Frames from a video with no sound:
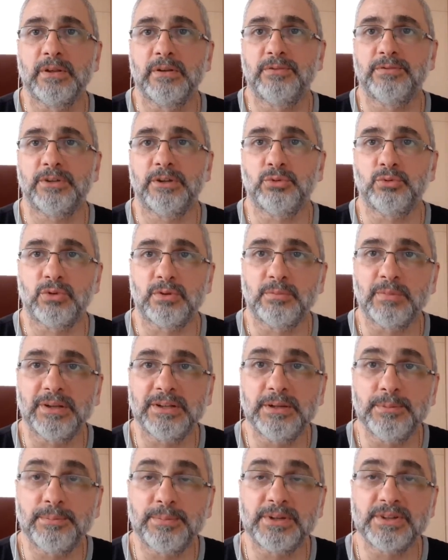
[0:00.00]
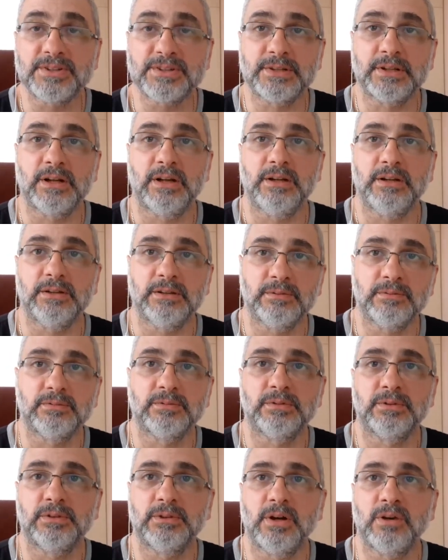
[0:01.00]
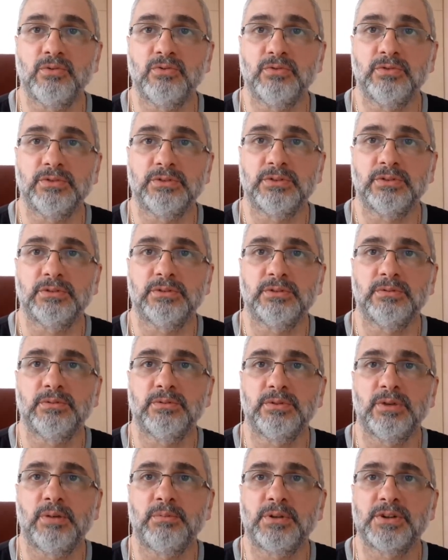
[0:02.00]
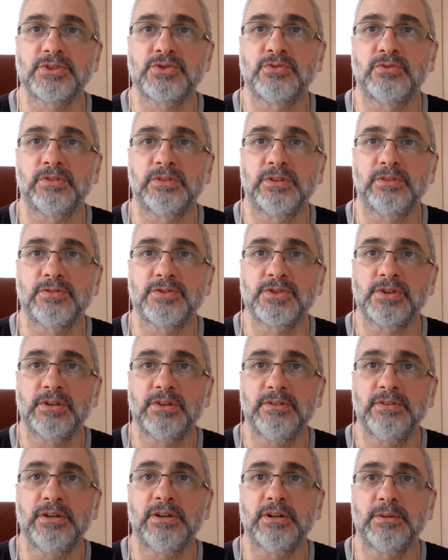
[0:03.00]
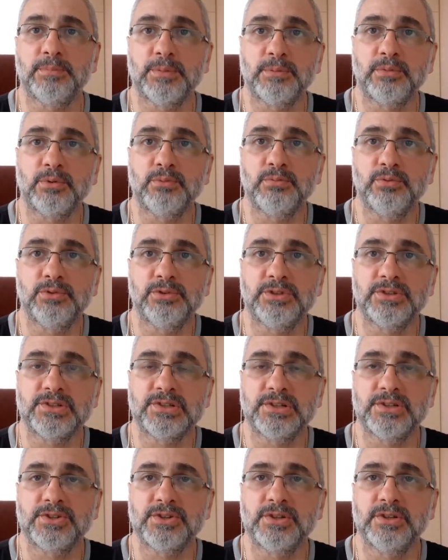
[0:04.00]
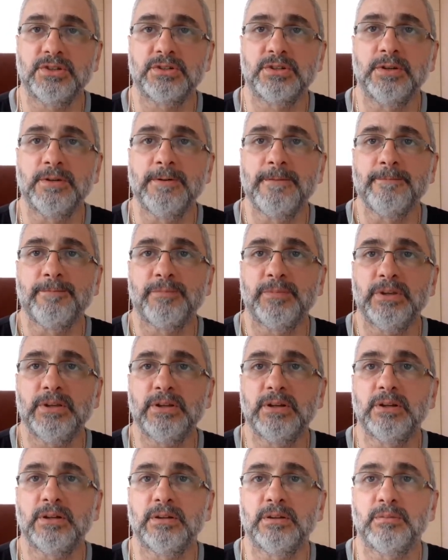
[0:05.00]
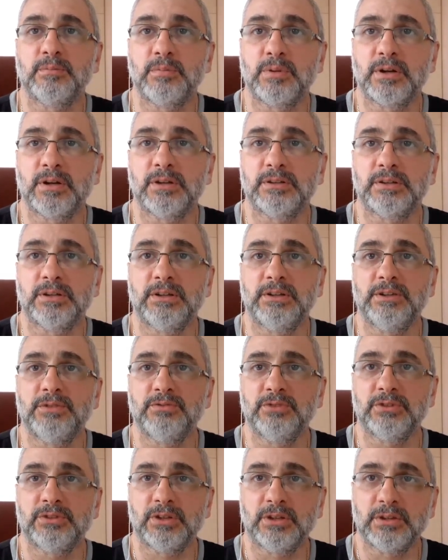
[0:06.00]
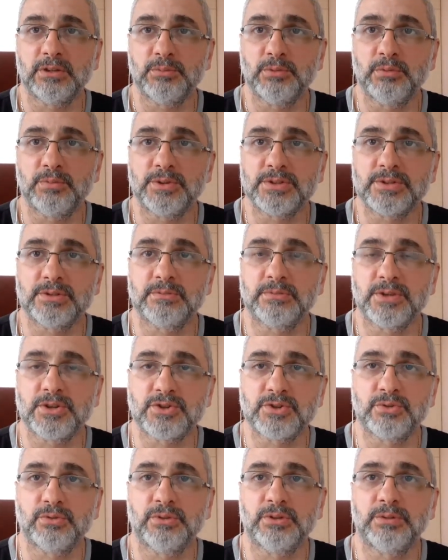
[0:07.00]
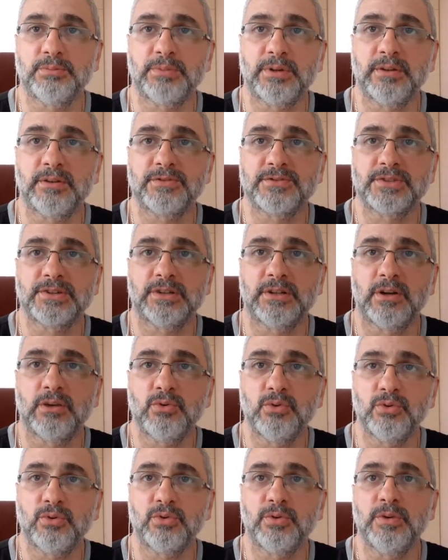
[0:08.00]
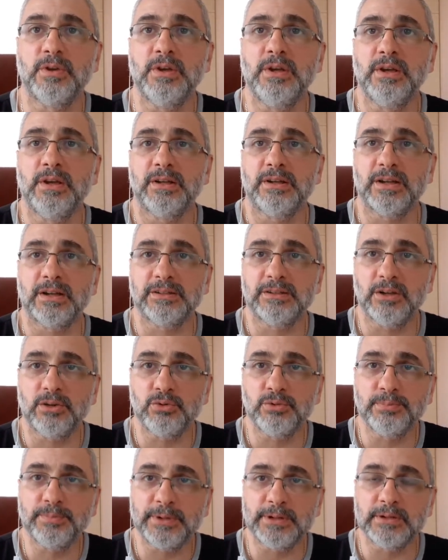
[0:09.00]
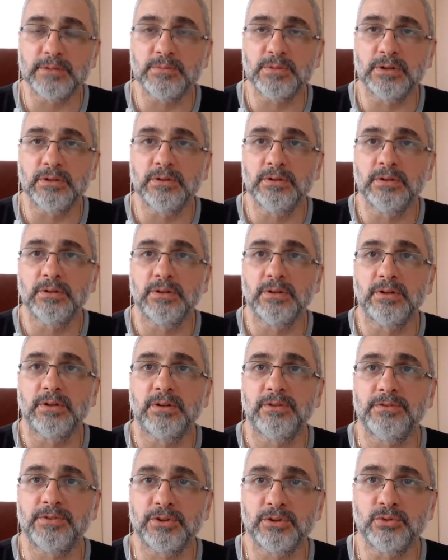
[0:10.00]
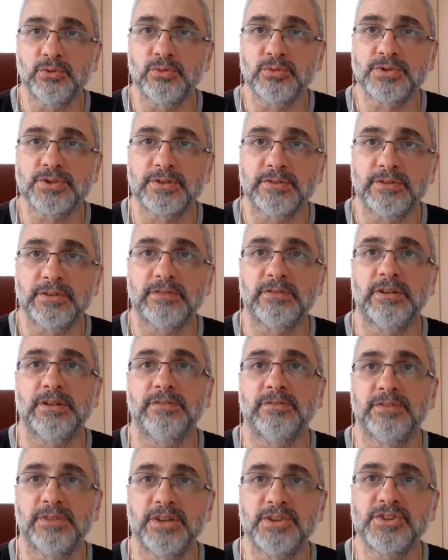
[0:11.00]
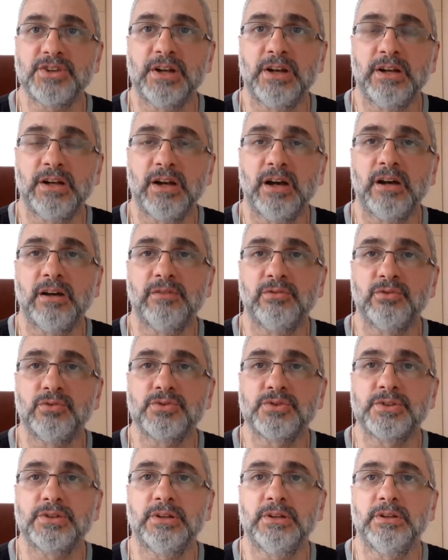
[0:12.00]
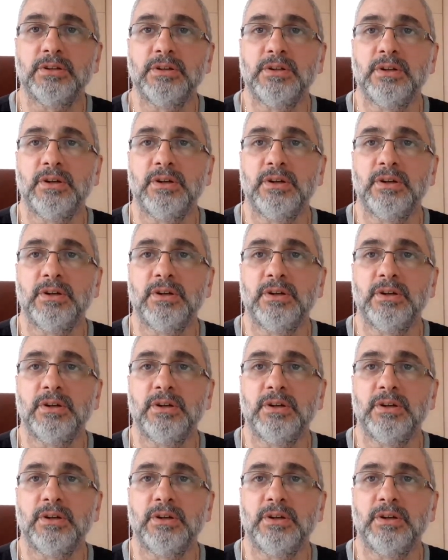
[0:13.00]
в котором они признали какого-то образованного человека, попробует излечить их брата. И вот таким образом, значит, он отправился на гору. Когда он прибыл, вернулся в Ирвайн в начале августа,